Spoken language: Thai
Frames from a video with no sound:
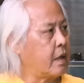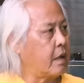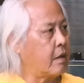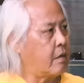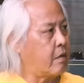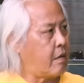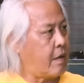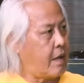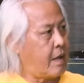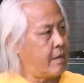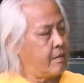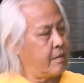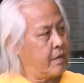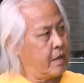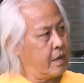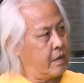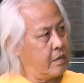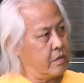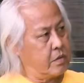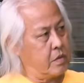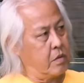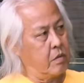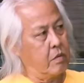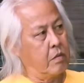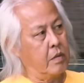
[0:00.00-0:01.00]
แต่ความที่
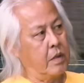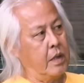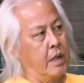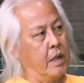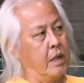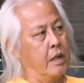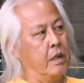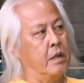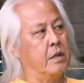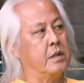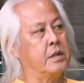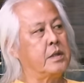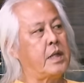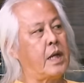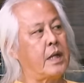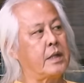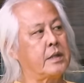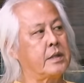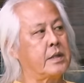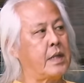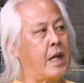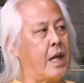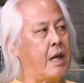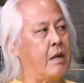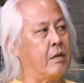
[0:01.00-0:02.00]
เราโชคดีคือแจ็ค
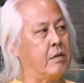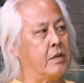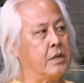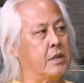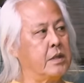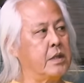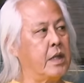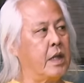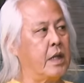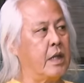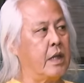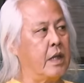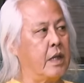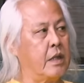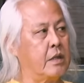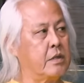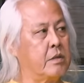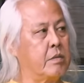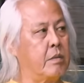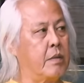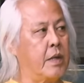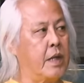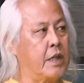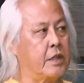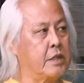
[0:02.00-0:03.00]
ซาวหรือ เจ เอส
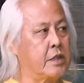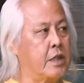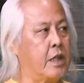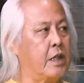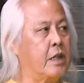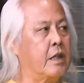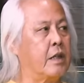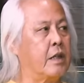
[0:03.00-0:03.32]
Production